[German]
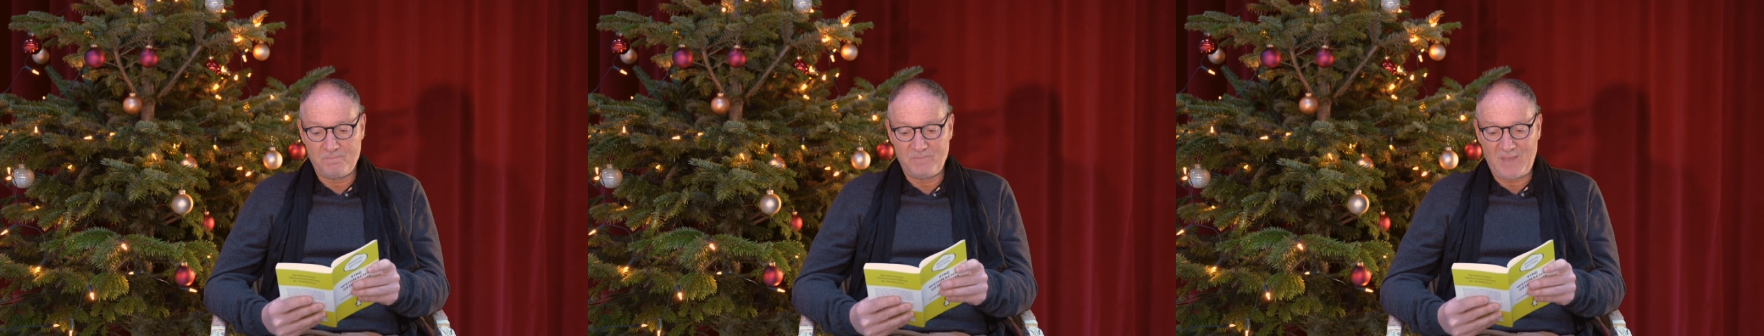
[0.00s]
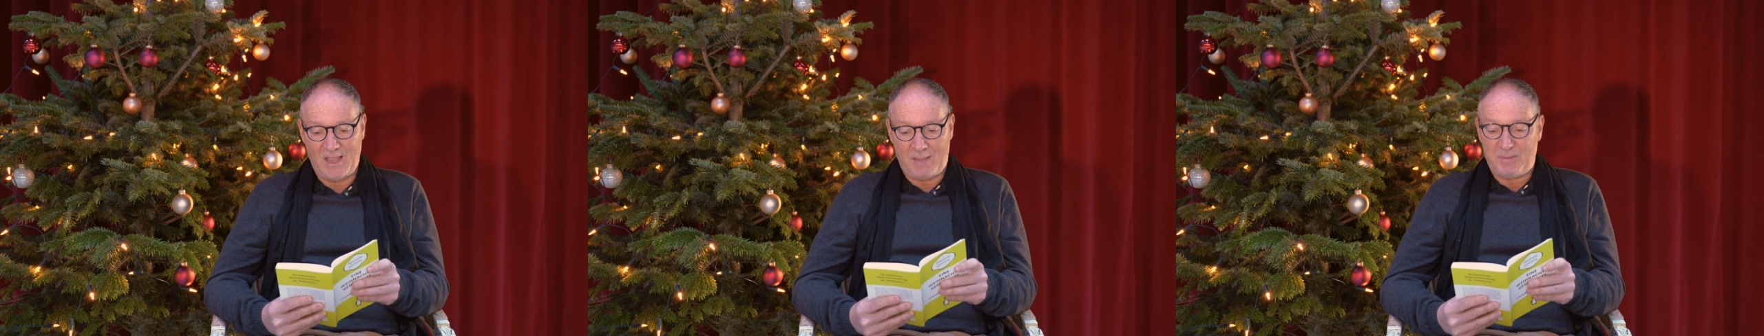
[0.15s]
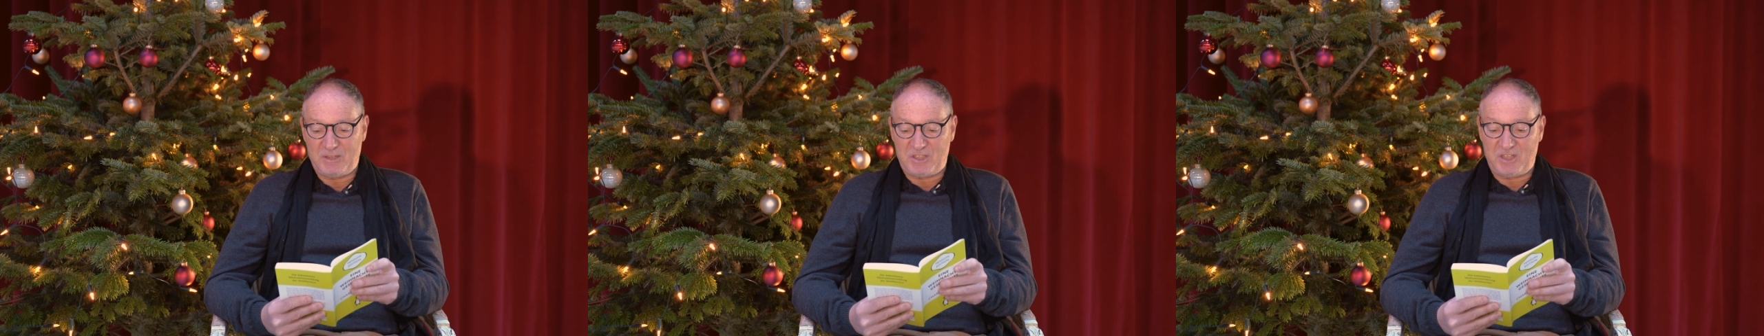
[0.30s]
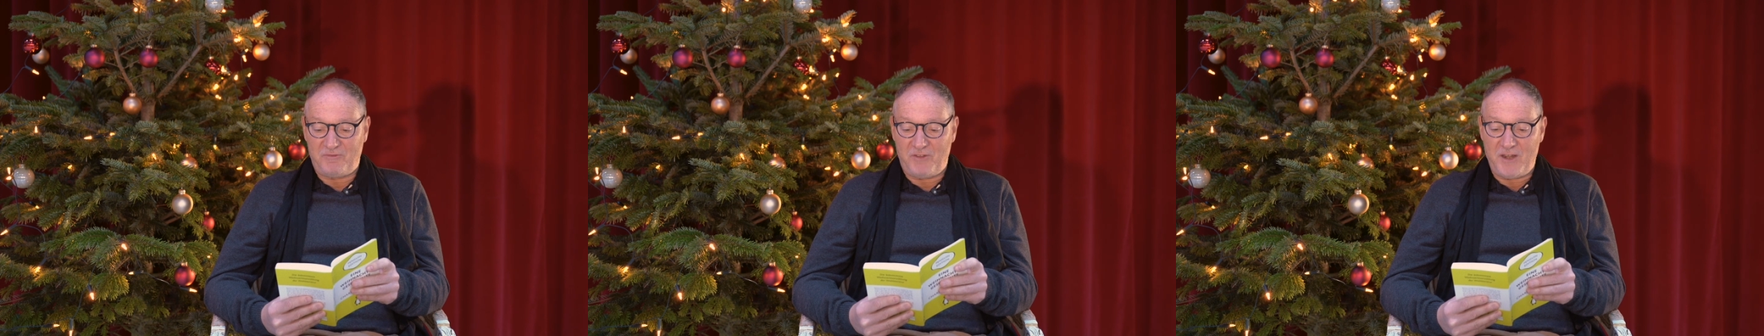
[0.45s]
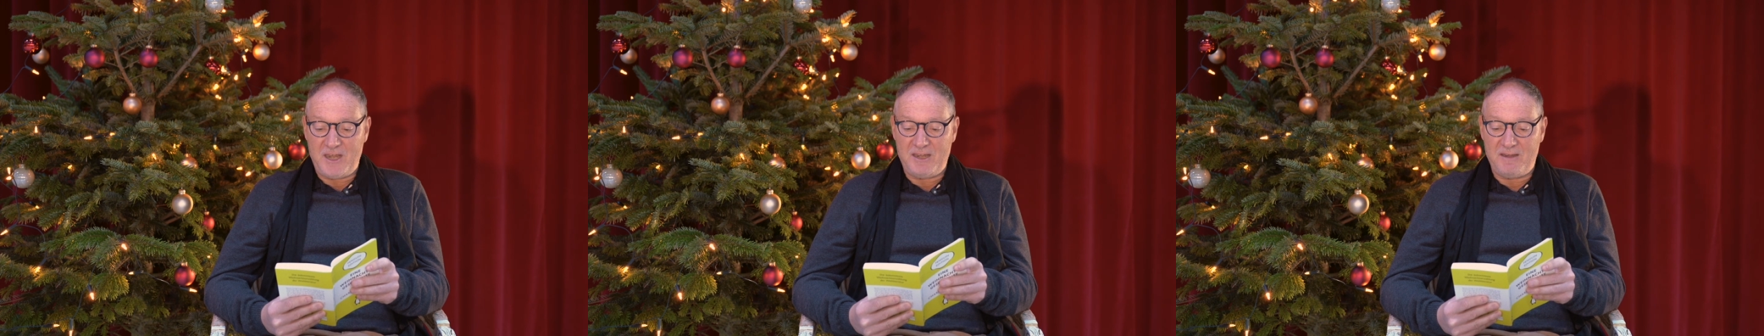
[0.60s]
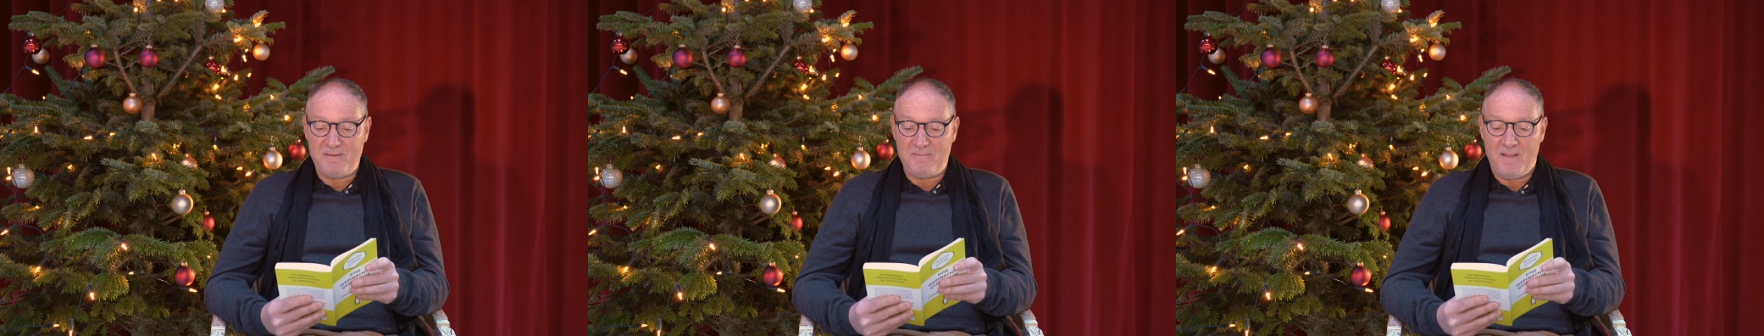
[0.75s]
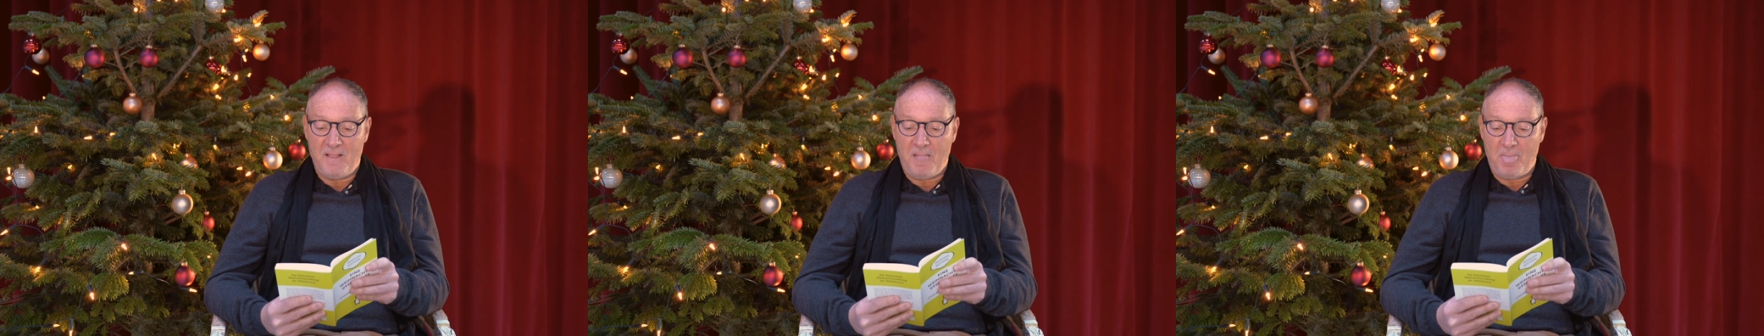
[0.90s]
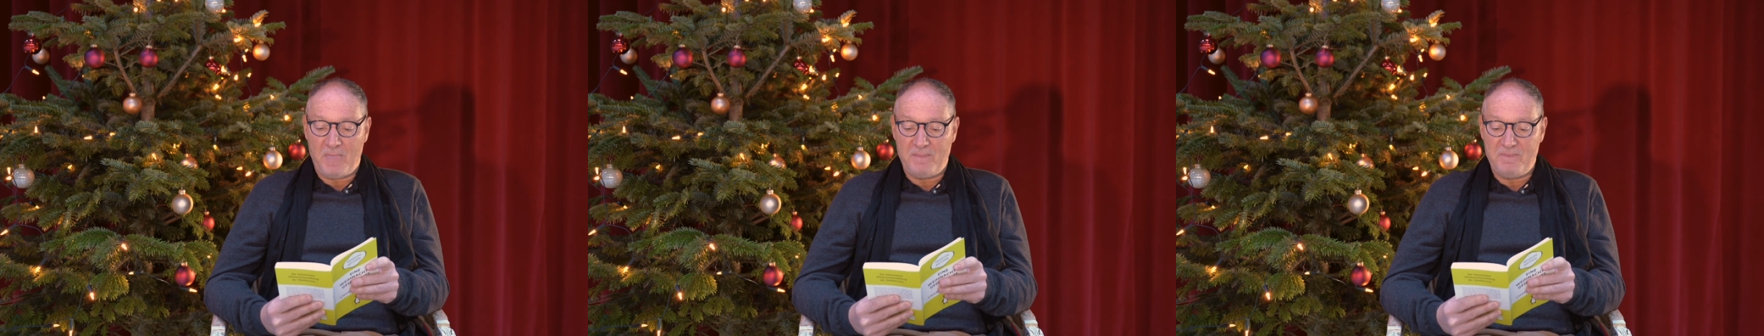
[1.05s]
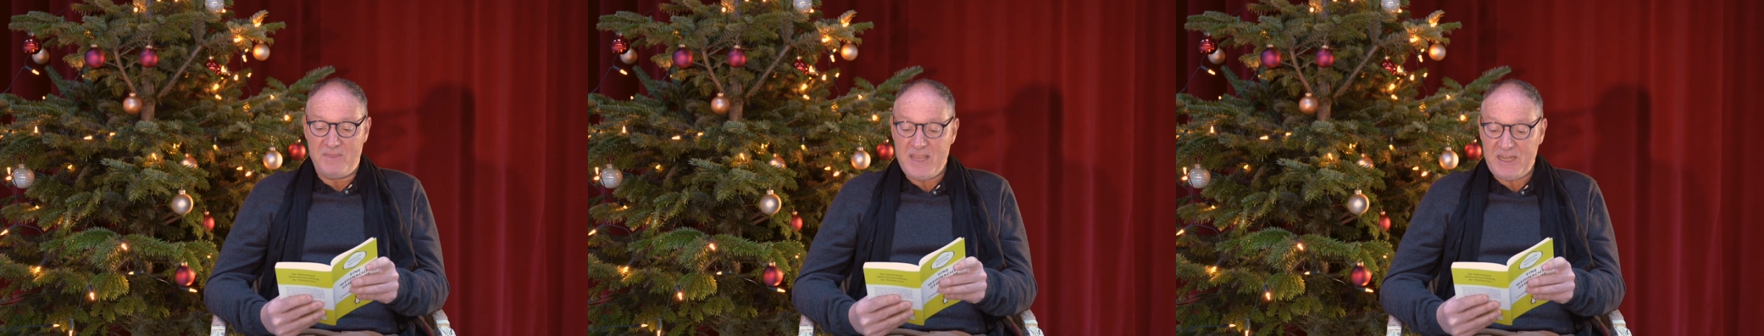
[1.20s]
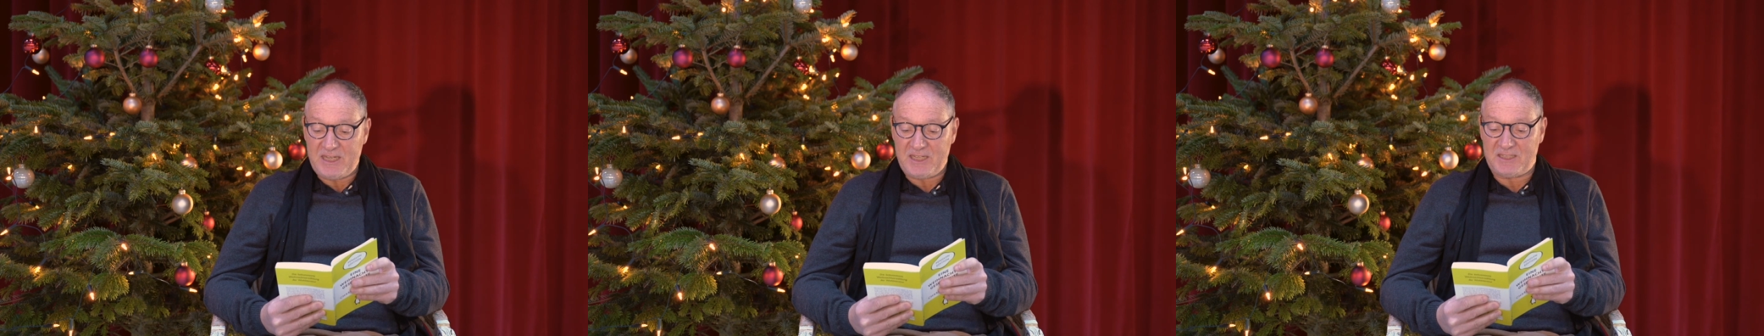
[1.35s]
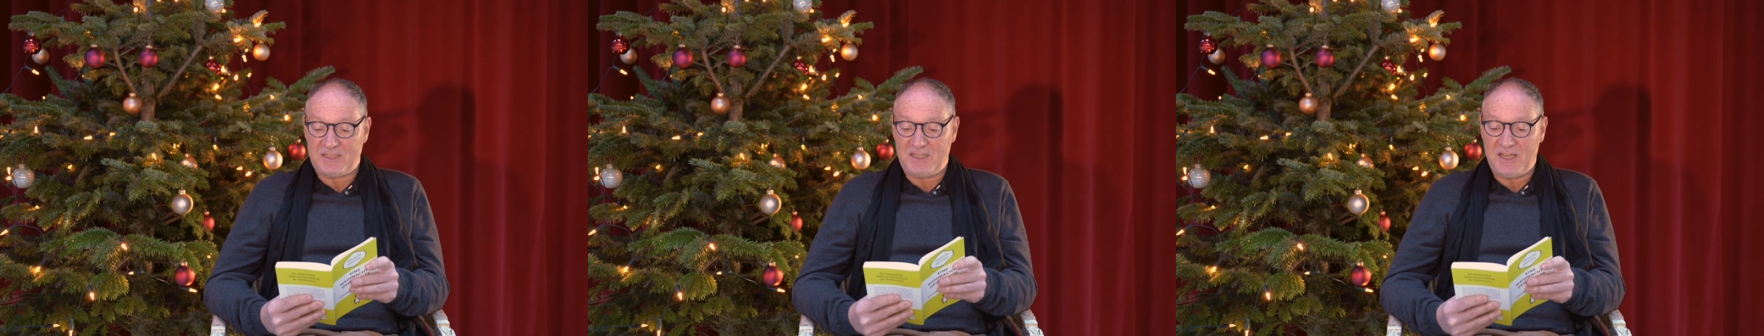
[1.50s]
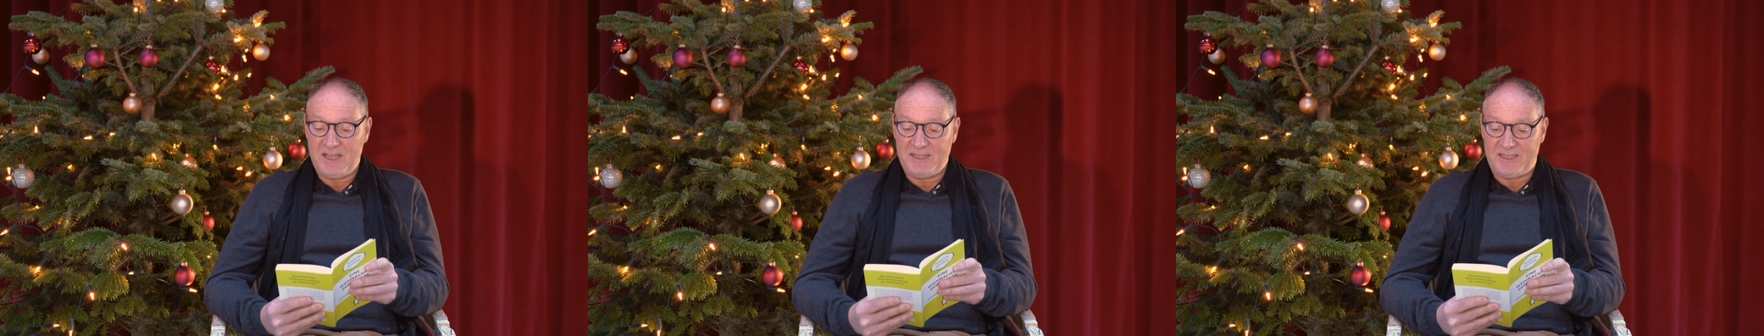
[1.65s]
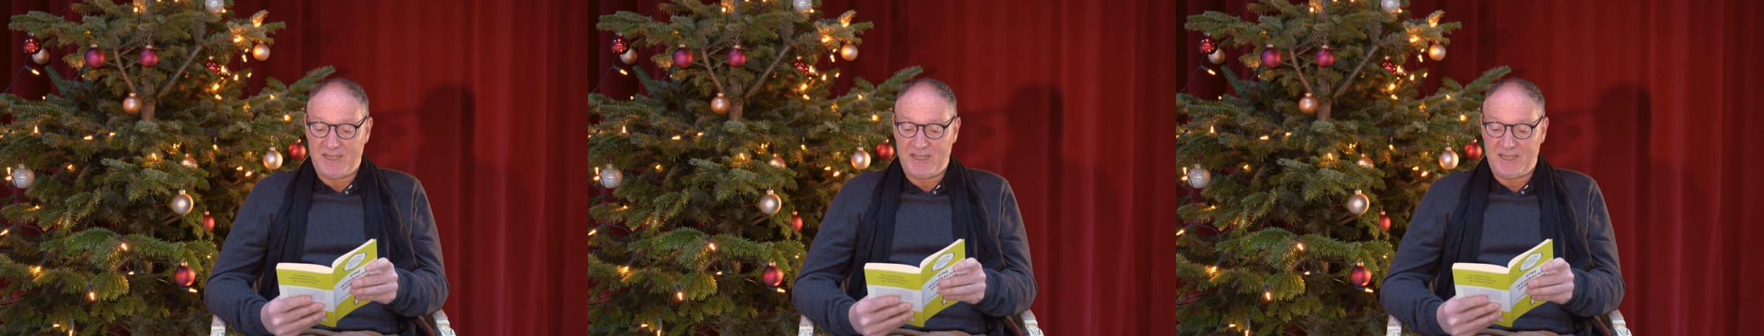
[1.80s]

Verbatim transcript: Aber Sie finden nicht,